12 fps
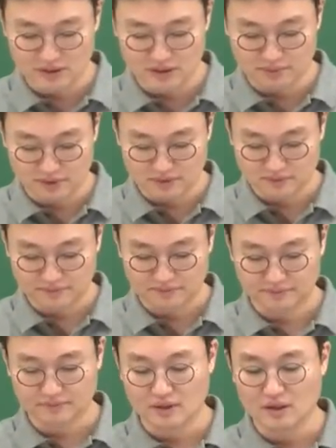2번.
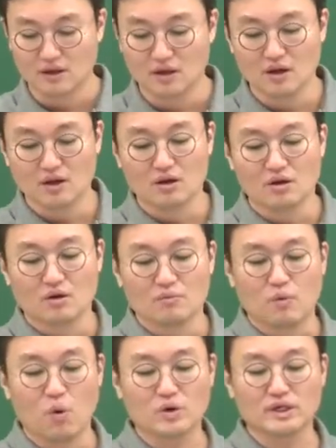
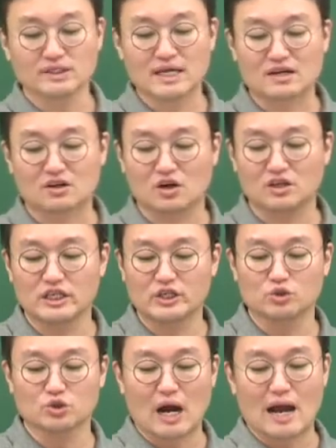보기 사건
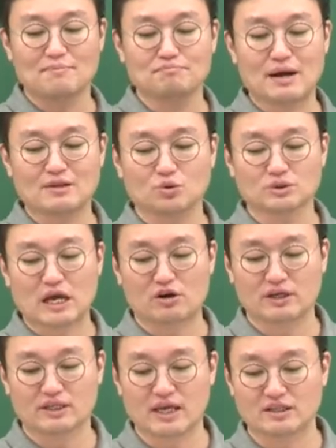이후 한반도
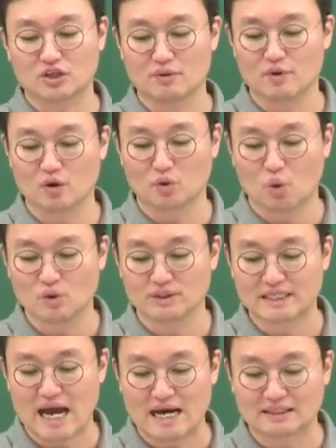상황에 대한 설명으로
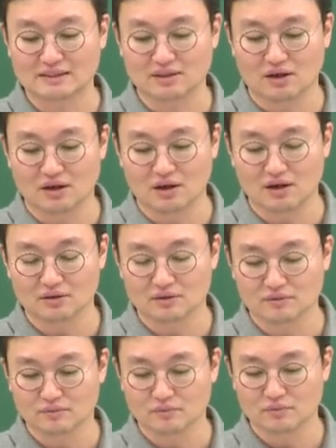옳지 않은 것
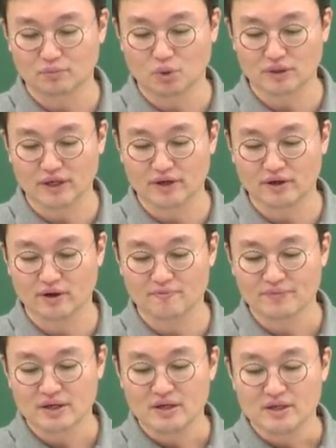음,
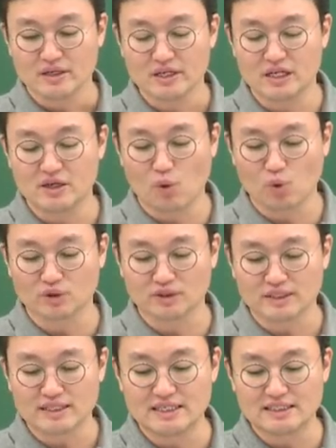볼게요.
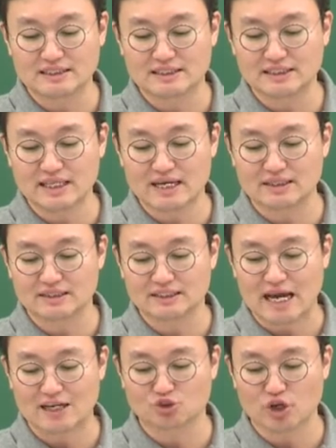일본은 일진해를
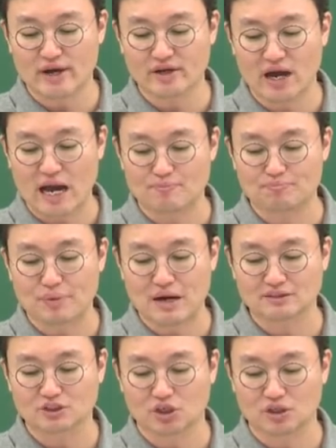사주하여
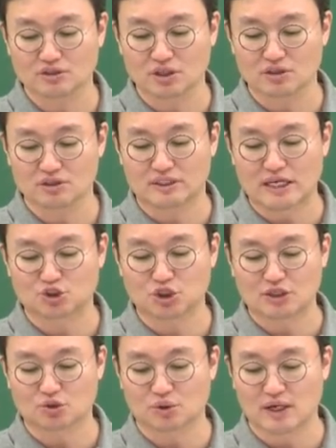합방천원서를
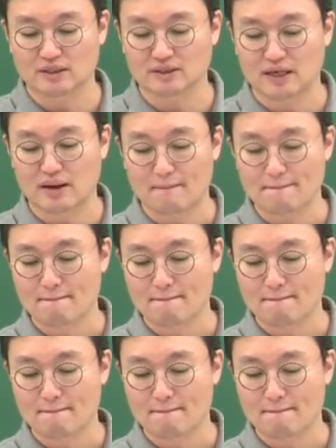제출하도록 하였다.